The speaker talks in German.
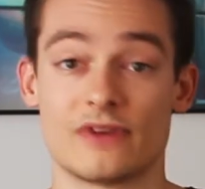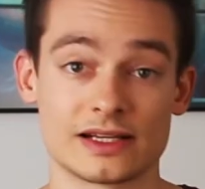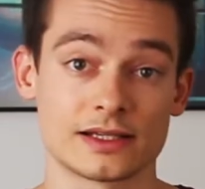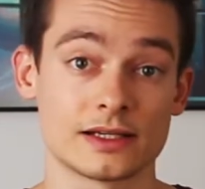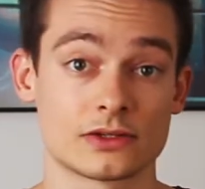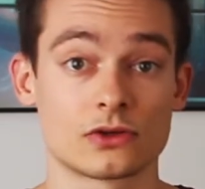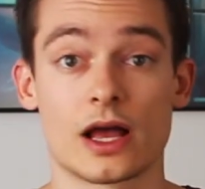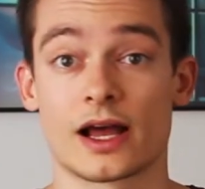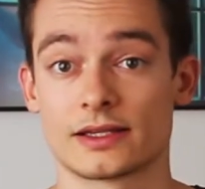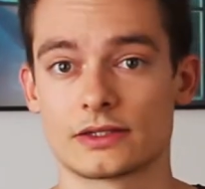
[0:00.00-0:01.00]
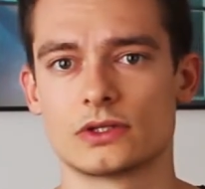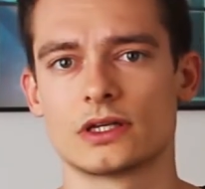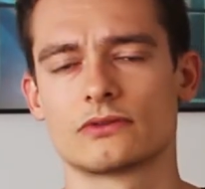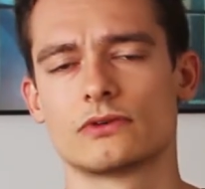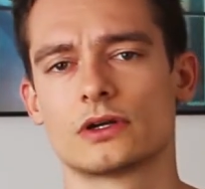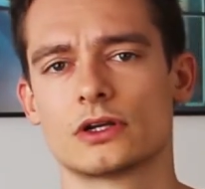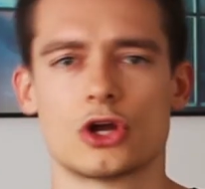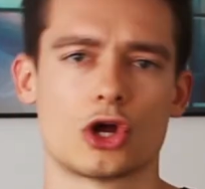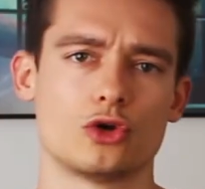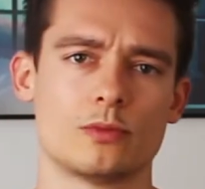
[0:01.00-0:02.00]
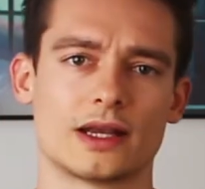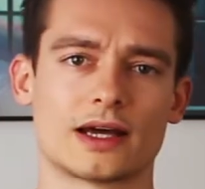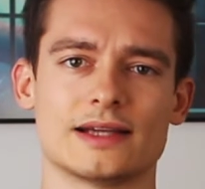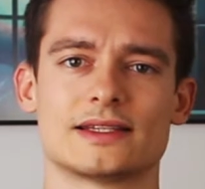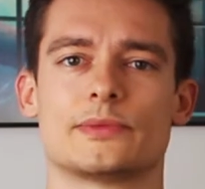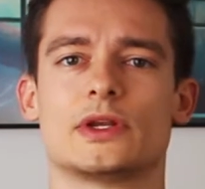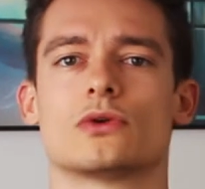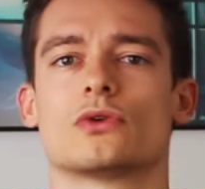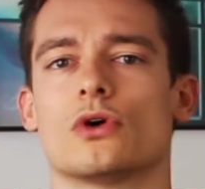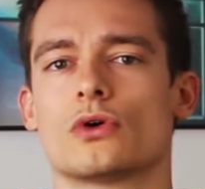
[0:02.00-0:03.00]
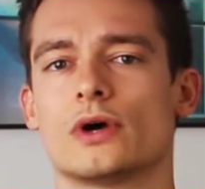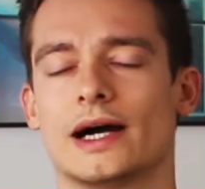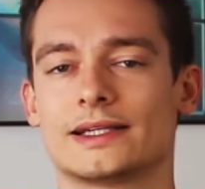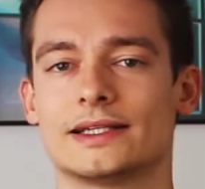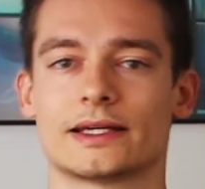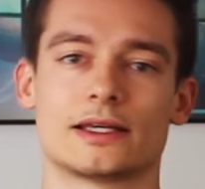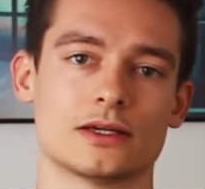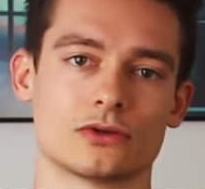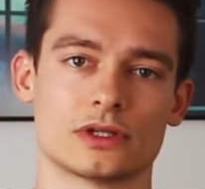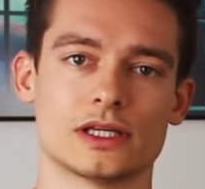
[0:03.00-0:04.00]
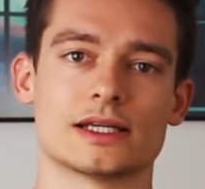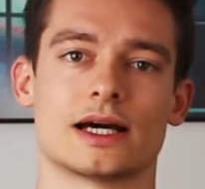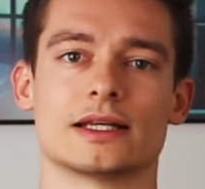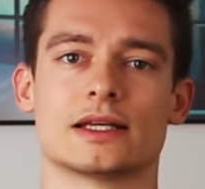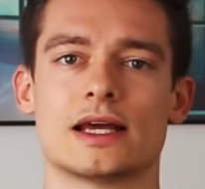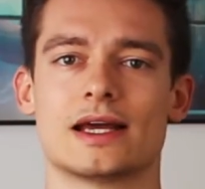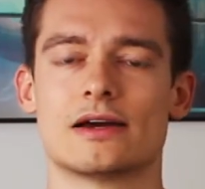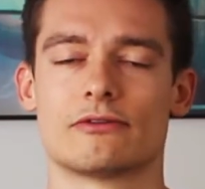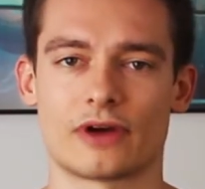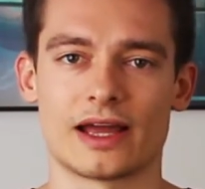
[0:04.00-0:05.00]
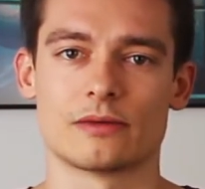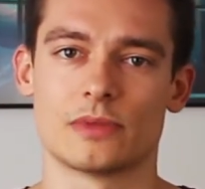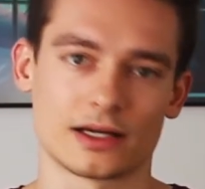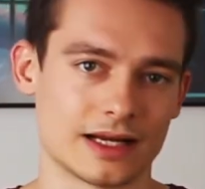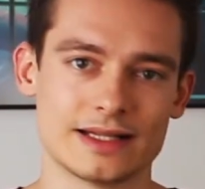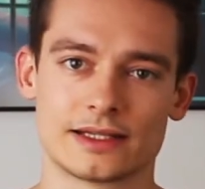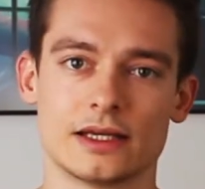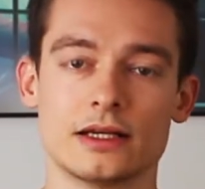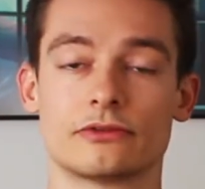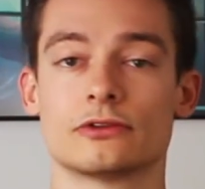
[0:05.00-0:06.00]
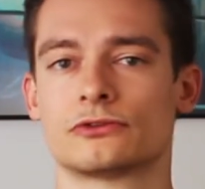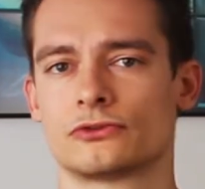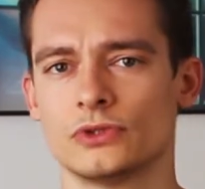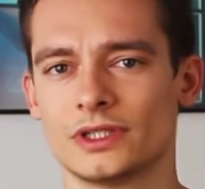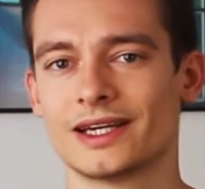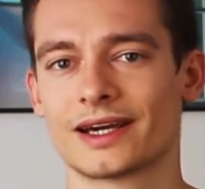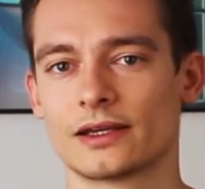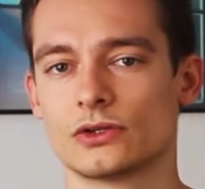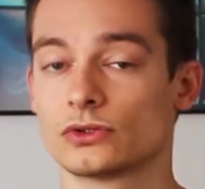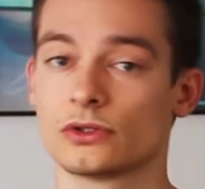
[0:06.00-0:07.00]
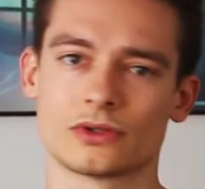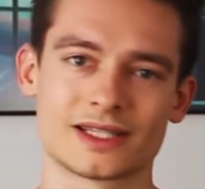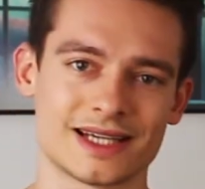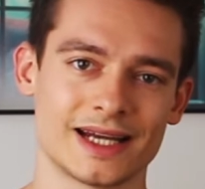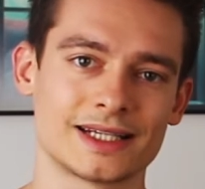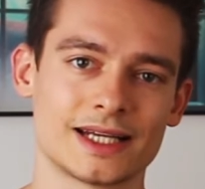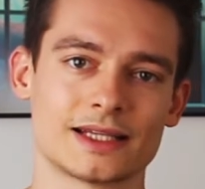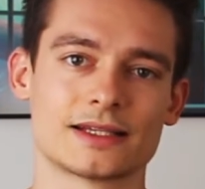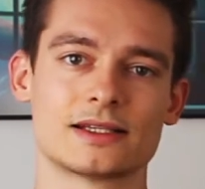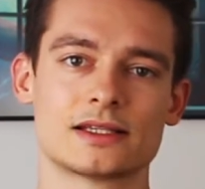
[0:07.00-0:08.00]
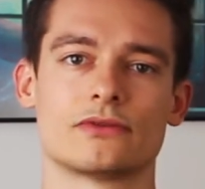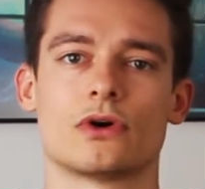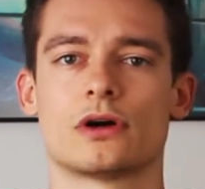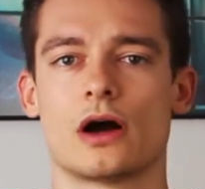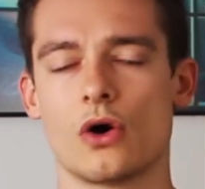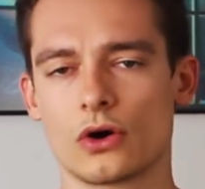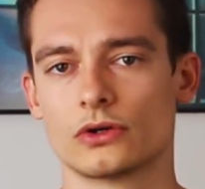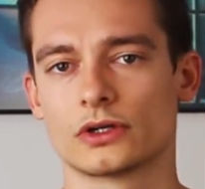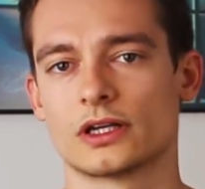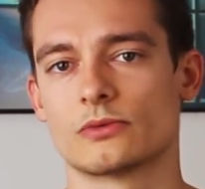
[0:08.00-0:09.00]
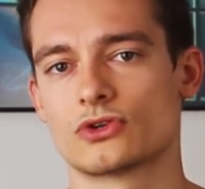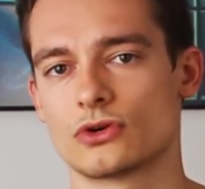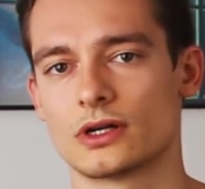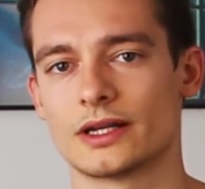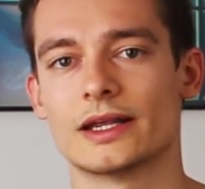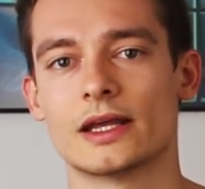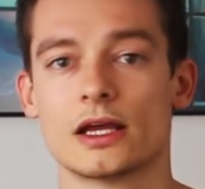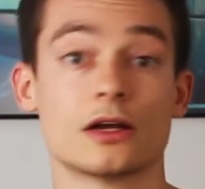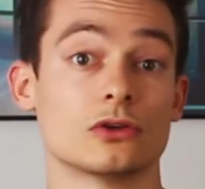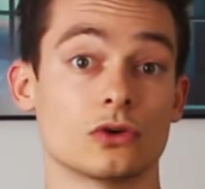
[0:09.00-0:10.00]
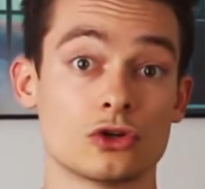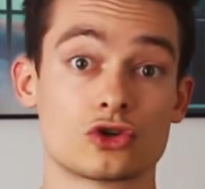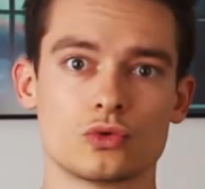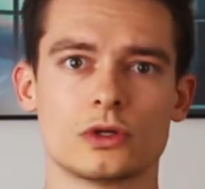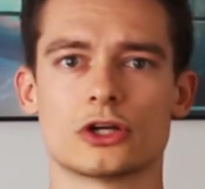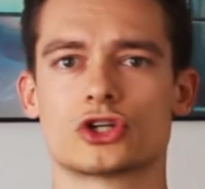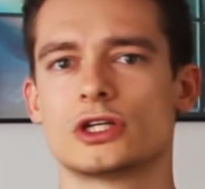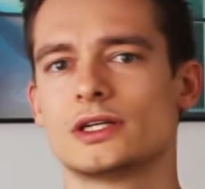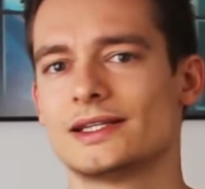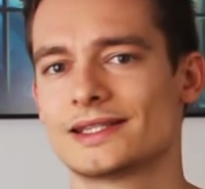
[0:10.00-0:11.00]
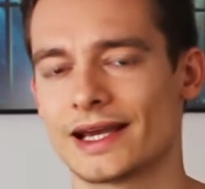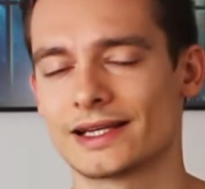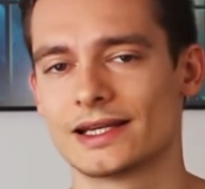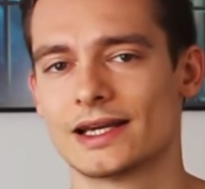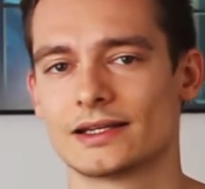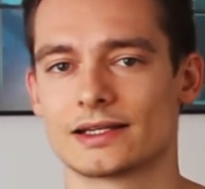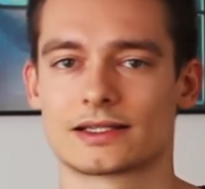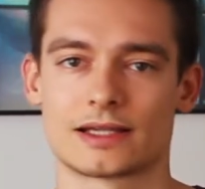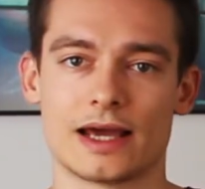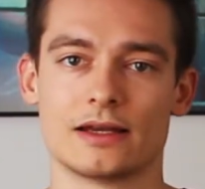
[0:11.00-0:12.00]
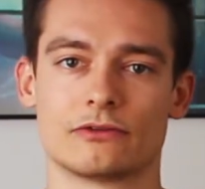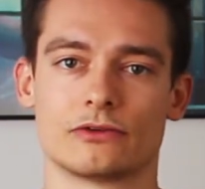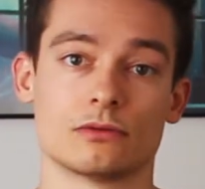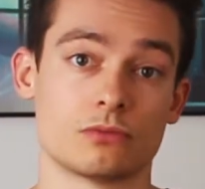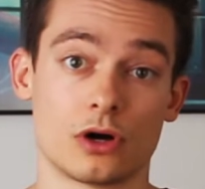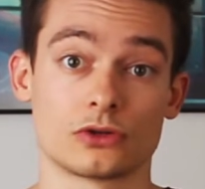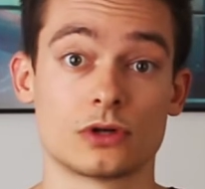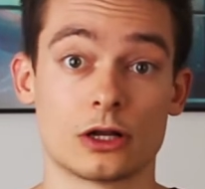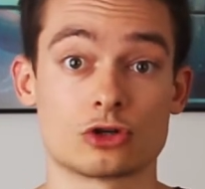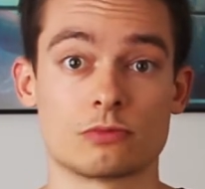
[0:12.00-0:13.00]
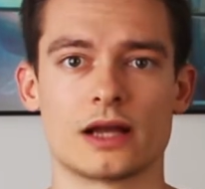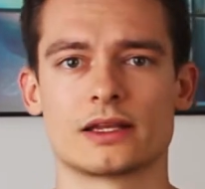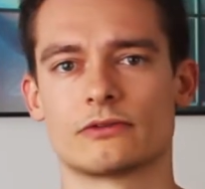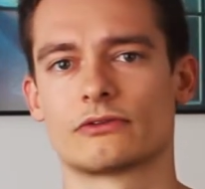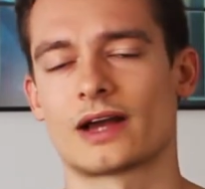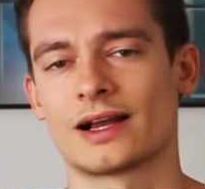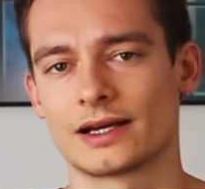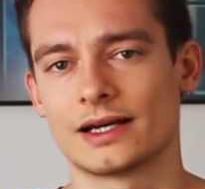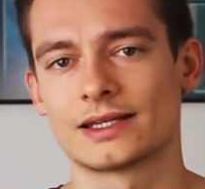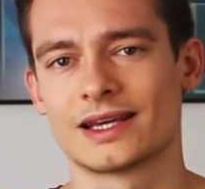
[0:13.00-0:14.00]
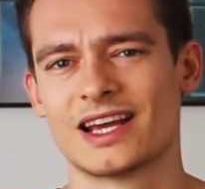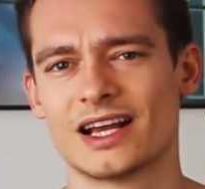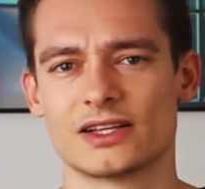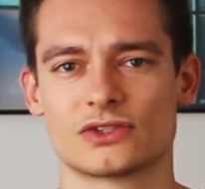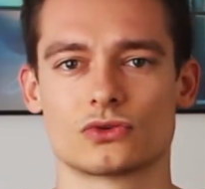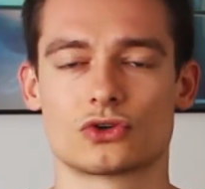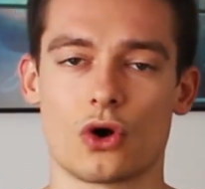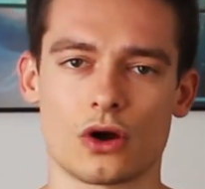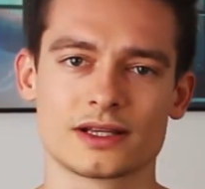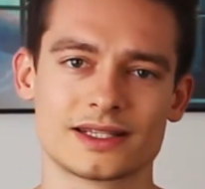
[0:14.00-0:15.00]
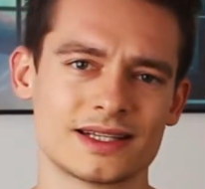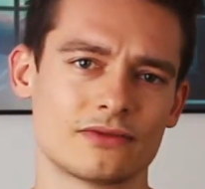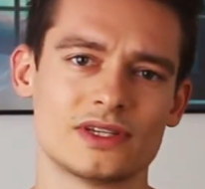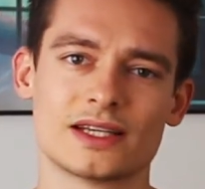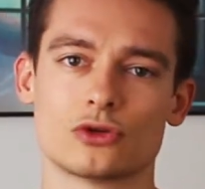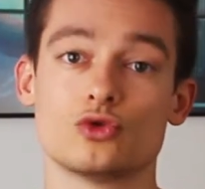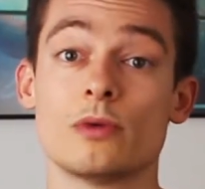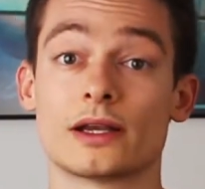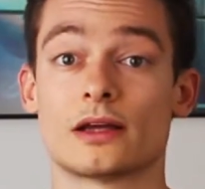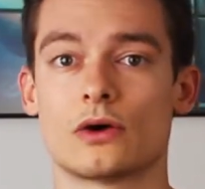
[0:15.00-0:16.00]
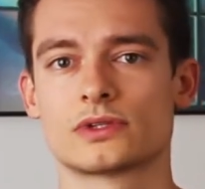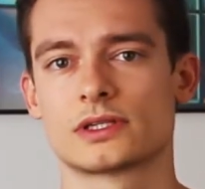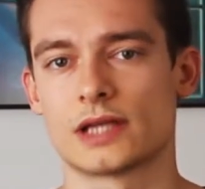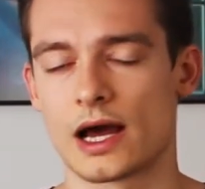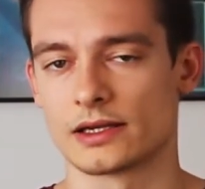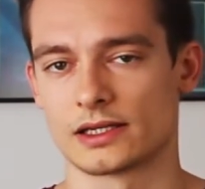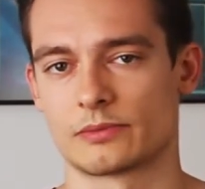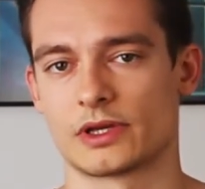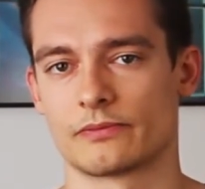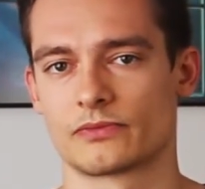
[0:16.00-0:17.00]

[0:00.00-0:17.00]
Wasser ist sogar rationiert worden, über 30 Millionen Euro hat die Regierung in Italien freigemacht als Hilfe für die Regionen und zeitgleich ist diese Woche auch noch in einem Journal eine neue Studie erschienen, die zeigt, dass Teile von Portugal, Spanien, Frankreich so trocken sind wie seit über 1000 Jahren nicht mehr.